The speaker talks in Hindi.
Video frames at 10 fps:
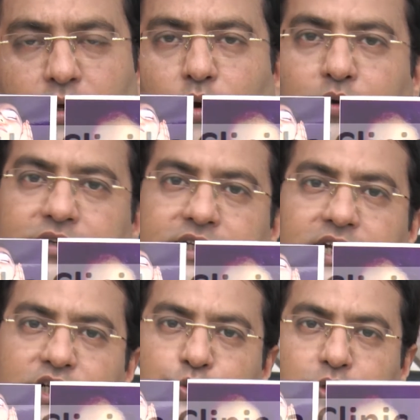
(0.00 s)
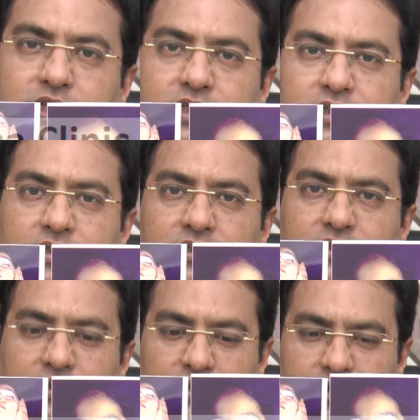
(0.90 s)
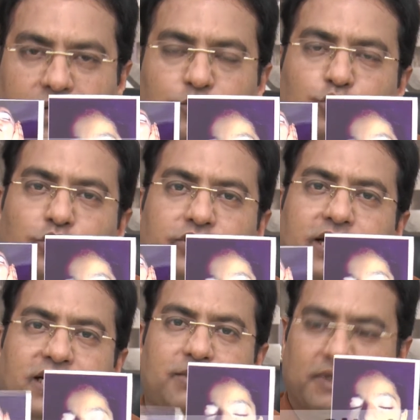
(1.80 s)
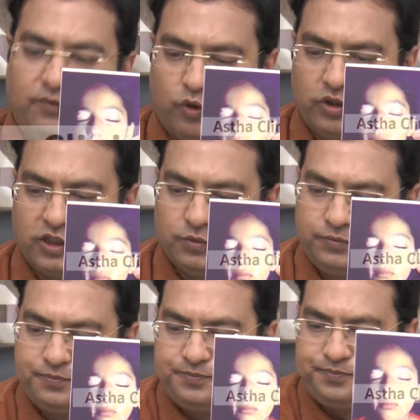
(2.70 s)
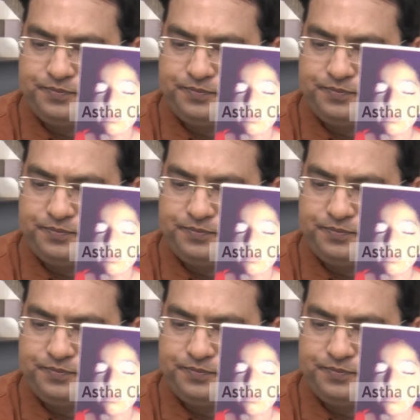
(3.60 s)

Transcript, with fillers: और इसने इलाज शुरू किया था अब दोस्तों इसके इलाज के बाद की फ़ोटो दिखाता हूँ